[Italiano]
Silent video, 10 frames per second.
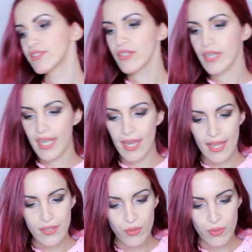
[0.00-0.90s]
sono
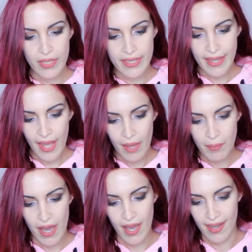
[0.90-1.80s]
regalato un
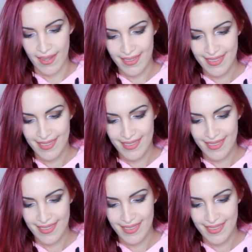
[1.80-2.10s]
Gudetama!